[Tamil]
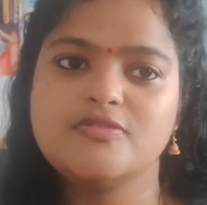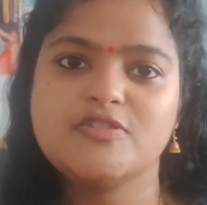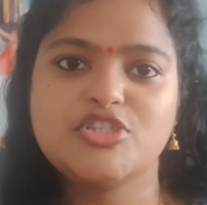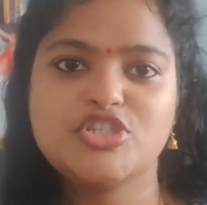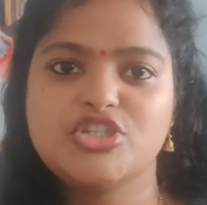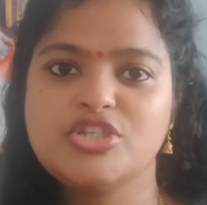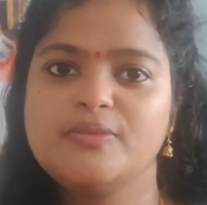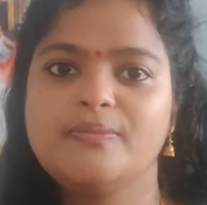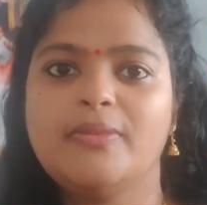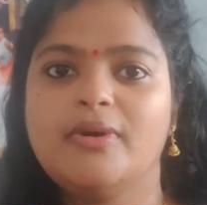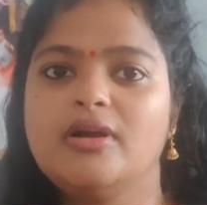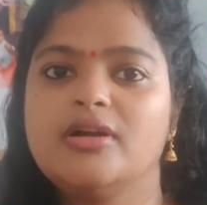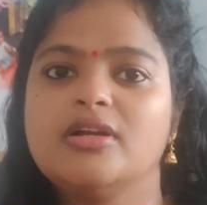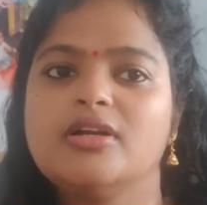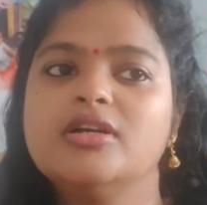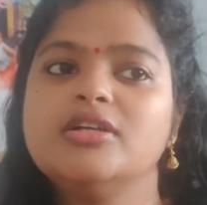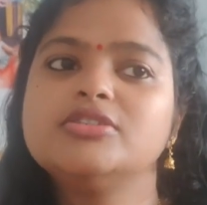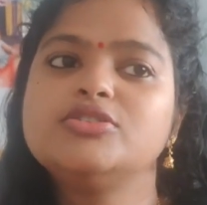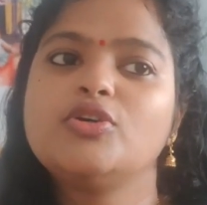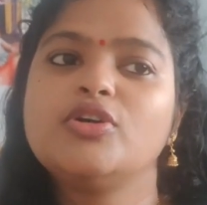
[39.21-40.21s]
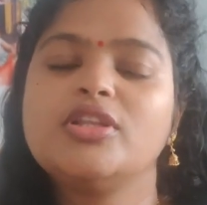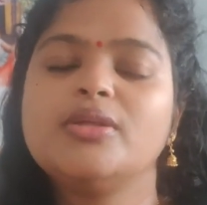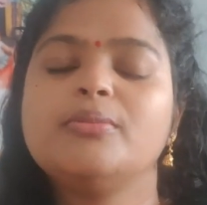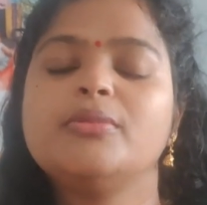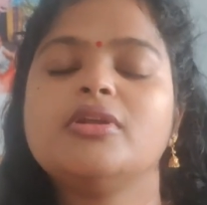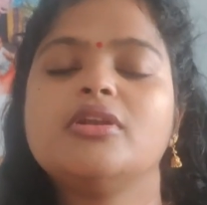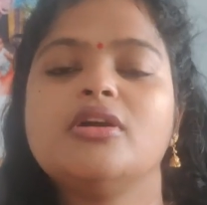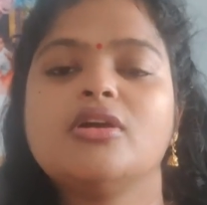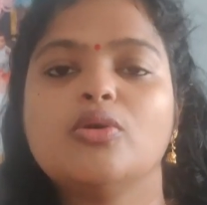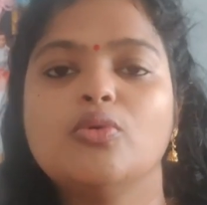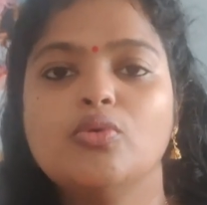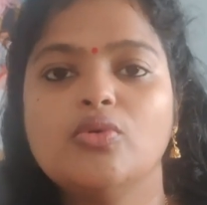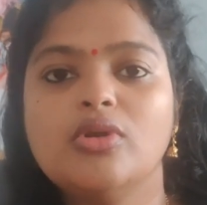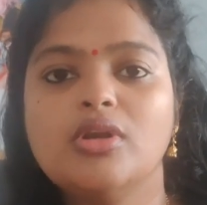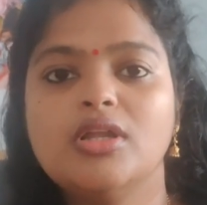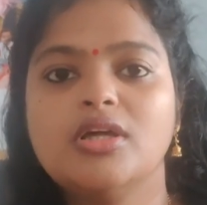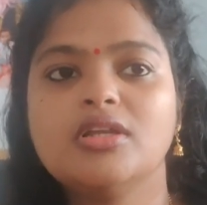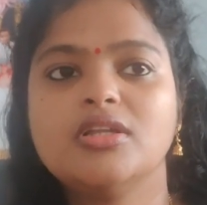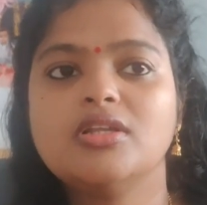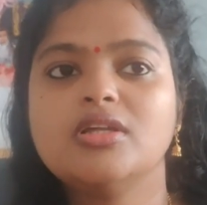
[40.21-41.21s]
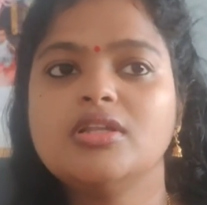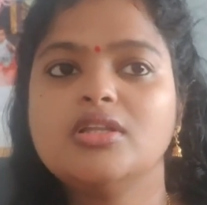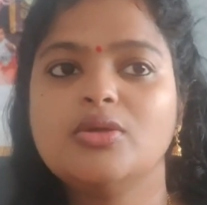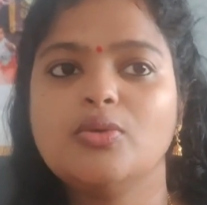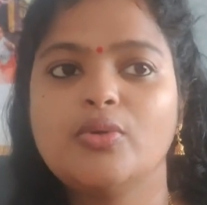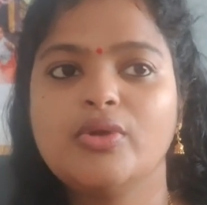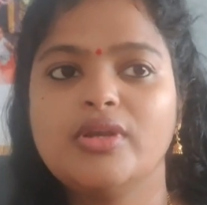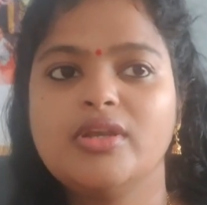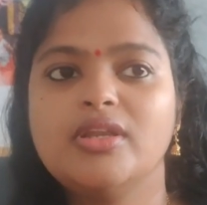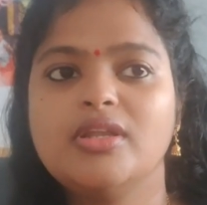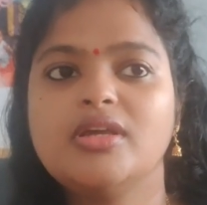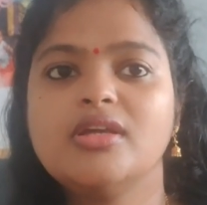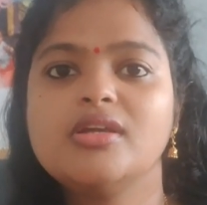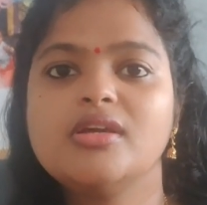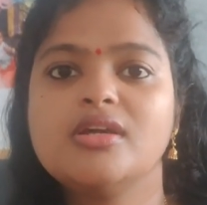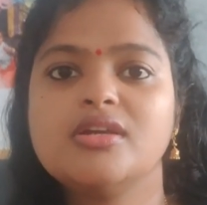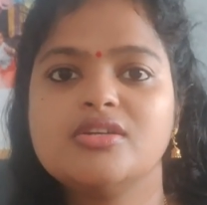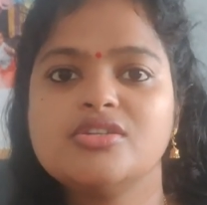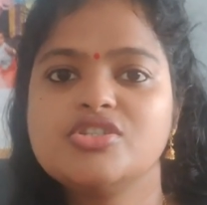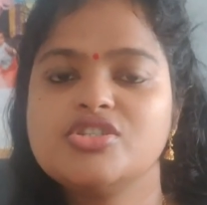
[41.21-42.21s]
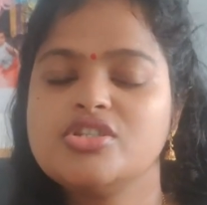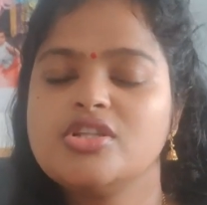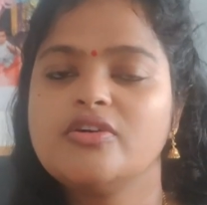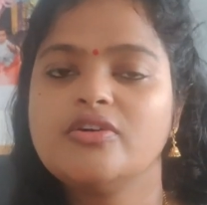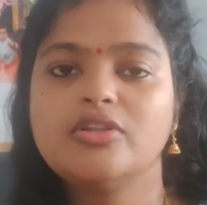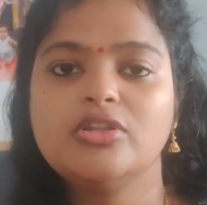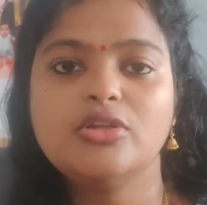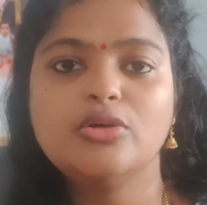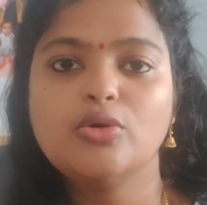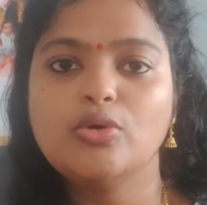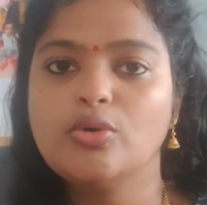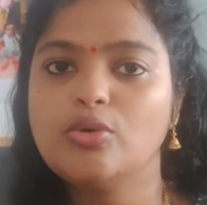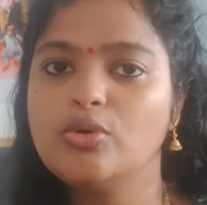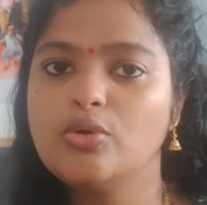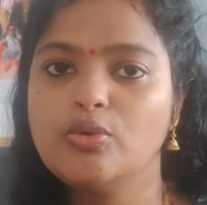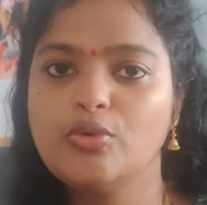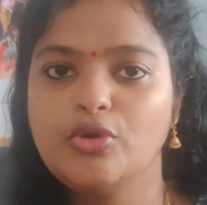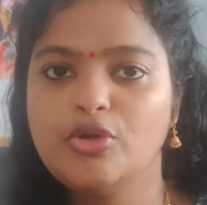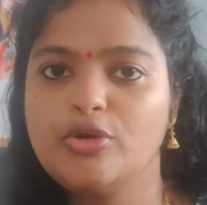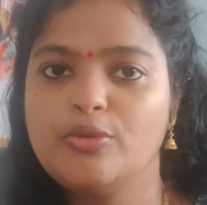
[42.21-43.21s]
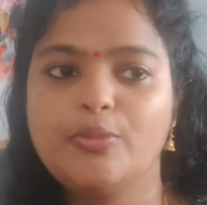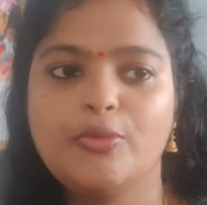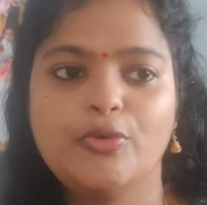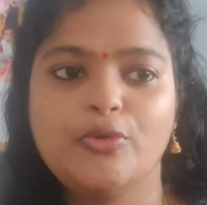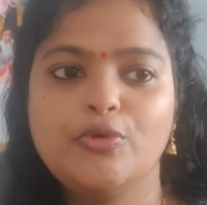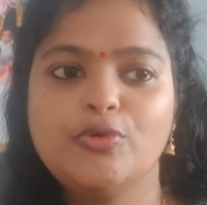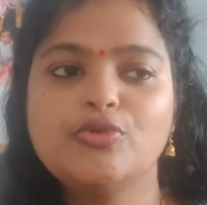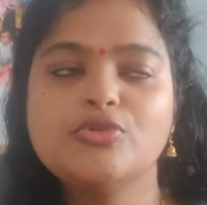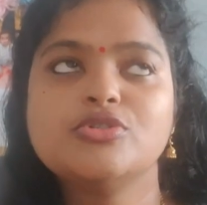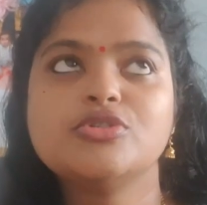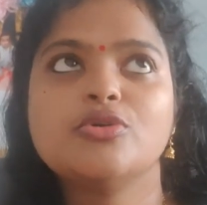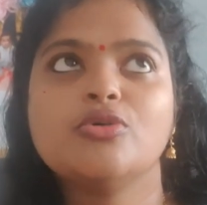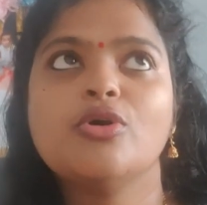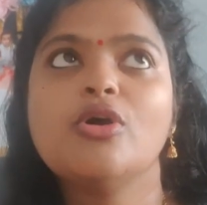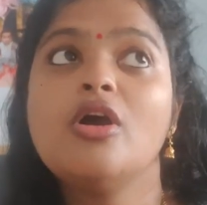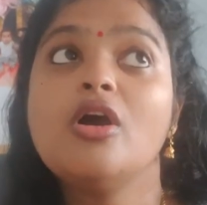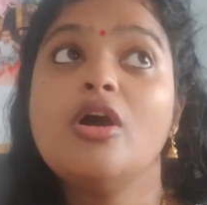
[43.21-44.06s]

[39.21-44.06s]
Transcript: வச்சுருப்பாங்க ஸோ அதே மாதிரி நாங்கள் ஊரில் இருந்து அந்த ஒன் இயர் கழித்து தான் வந்து ஊருக்கு போகணும் ஸோ